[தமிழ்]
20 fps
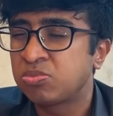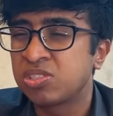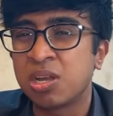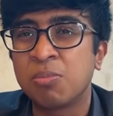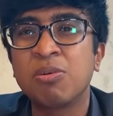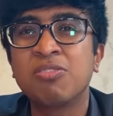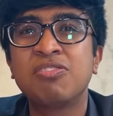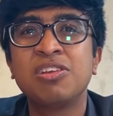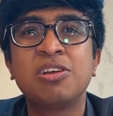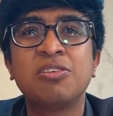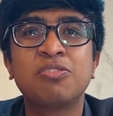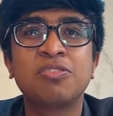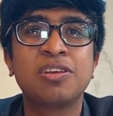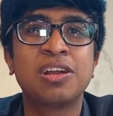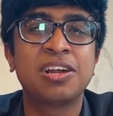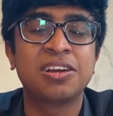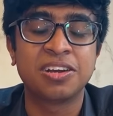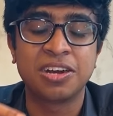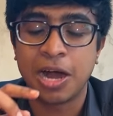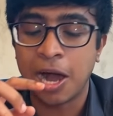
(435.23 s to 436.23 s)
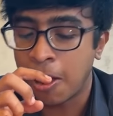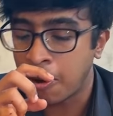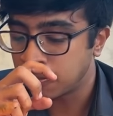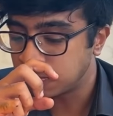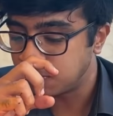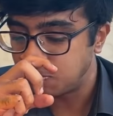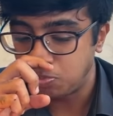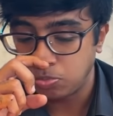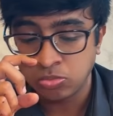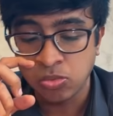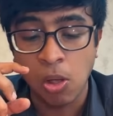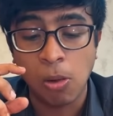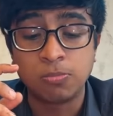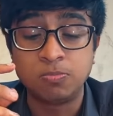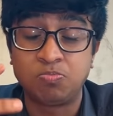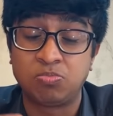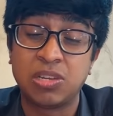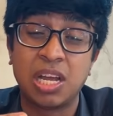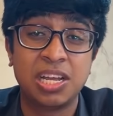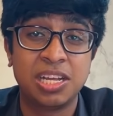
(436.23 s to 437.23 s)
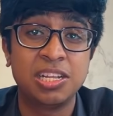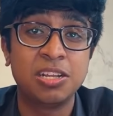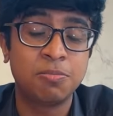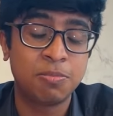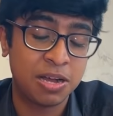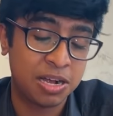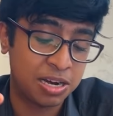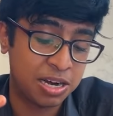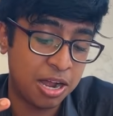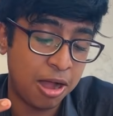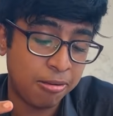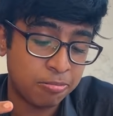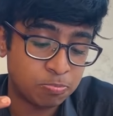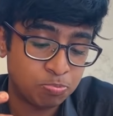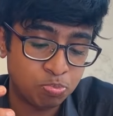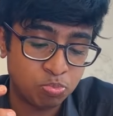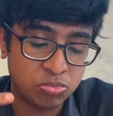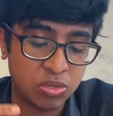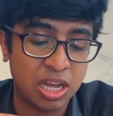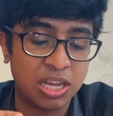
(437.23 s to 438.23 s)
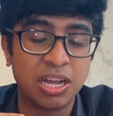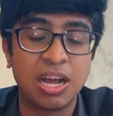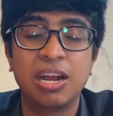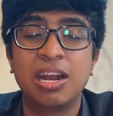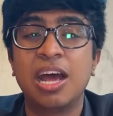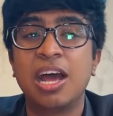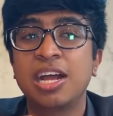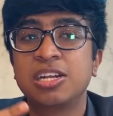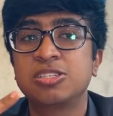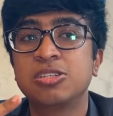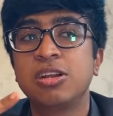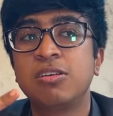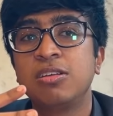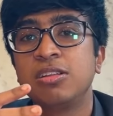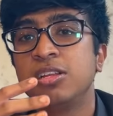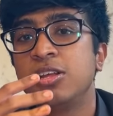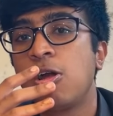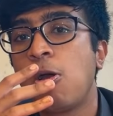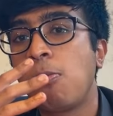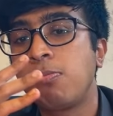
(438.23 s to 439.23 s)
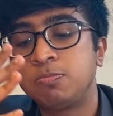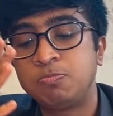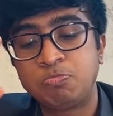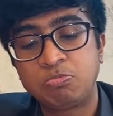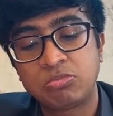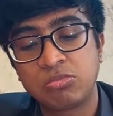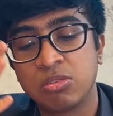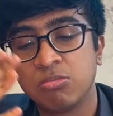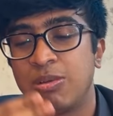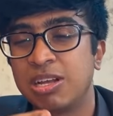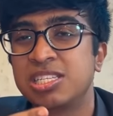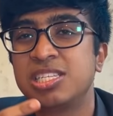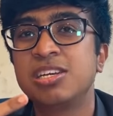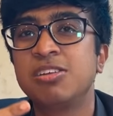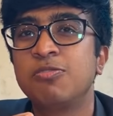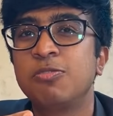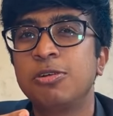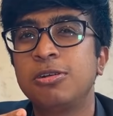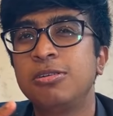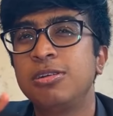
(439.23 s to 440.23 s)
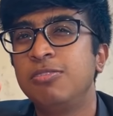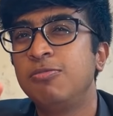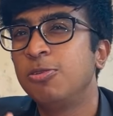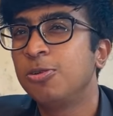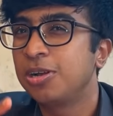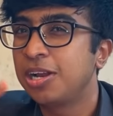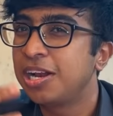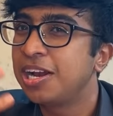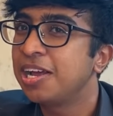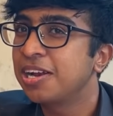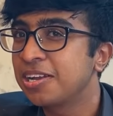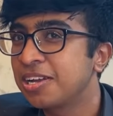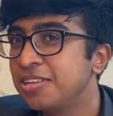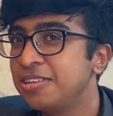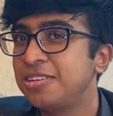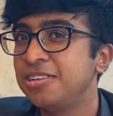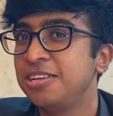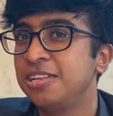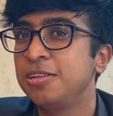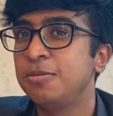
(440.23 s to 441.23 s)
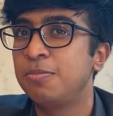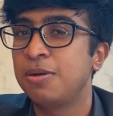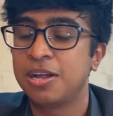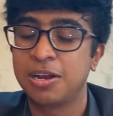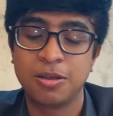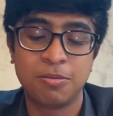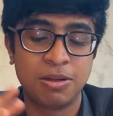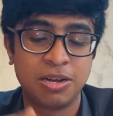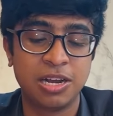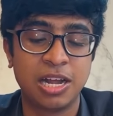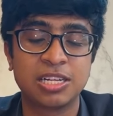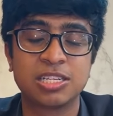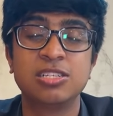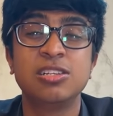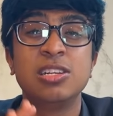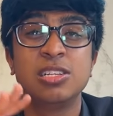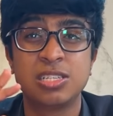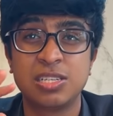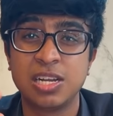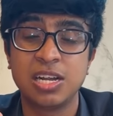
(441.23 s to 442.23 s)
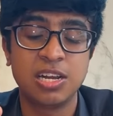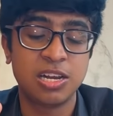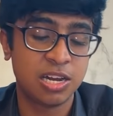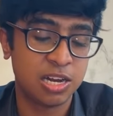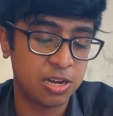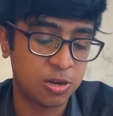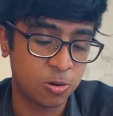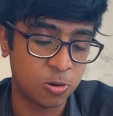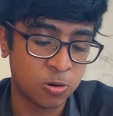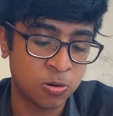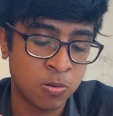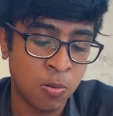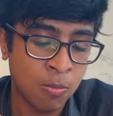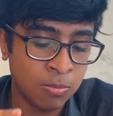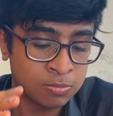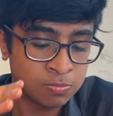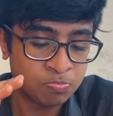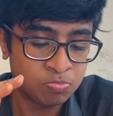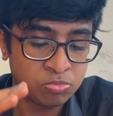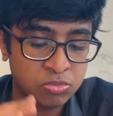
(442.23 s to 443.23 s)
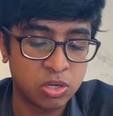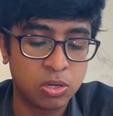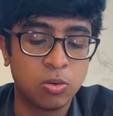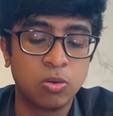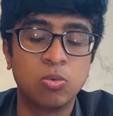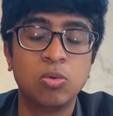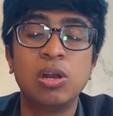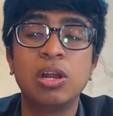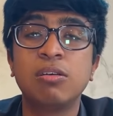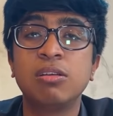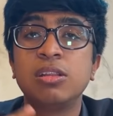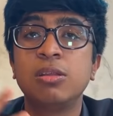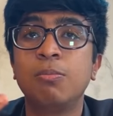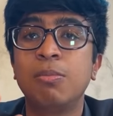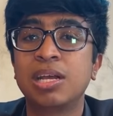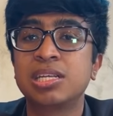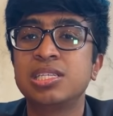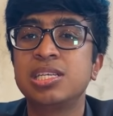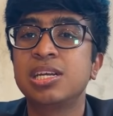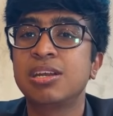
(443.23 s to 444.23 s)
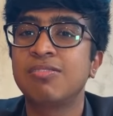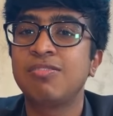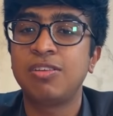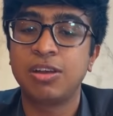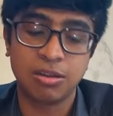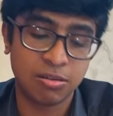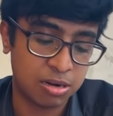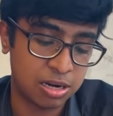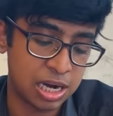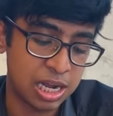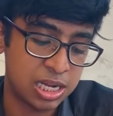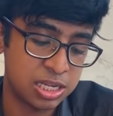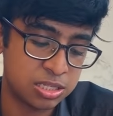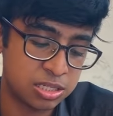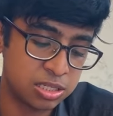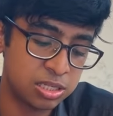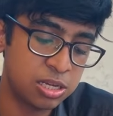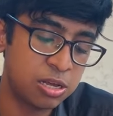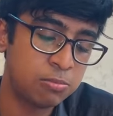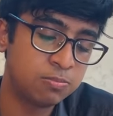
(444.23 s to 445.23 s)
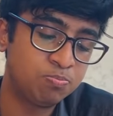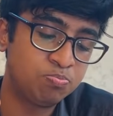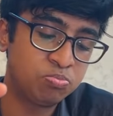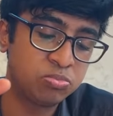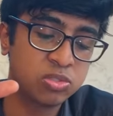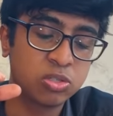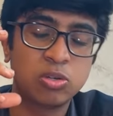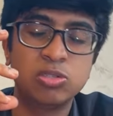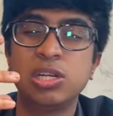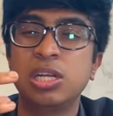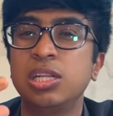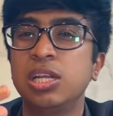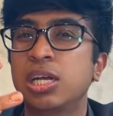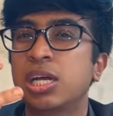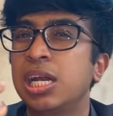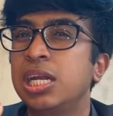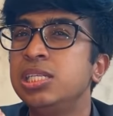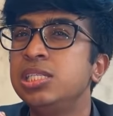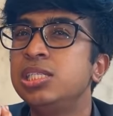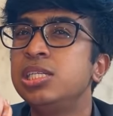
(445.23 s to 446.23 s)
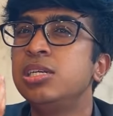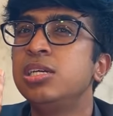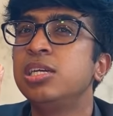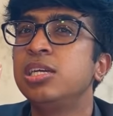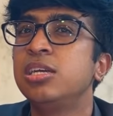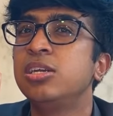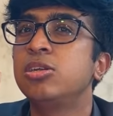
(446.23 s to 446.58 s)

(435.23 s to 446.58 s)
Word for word: செம்ம ஃப்ளேவரும் நான் எதிர்பார்க்குறேன் லைக் நான் ஆக்சுவலாக வந்து மெக்சிகன் ஃபுட் இவ்வளோ நல்லா இருக்காது எதிர்பார்க்குறேன் பட் ஆக்சுவலி இஸ் ரியலி ரியலி குட் உள்ளே வந்து மெக்சிகன் ஃப்ளேவர்ட் ரைஸு கொஞ்சம் அந்த க்ரன்ச்சி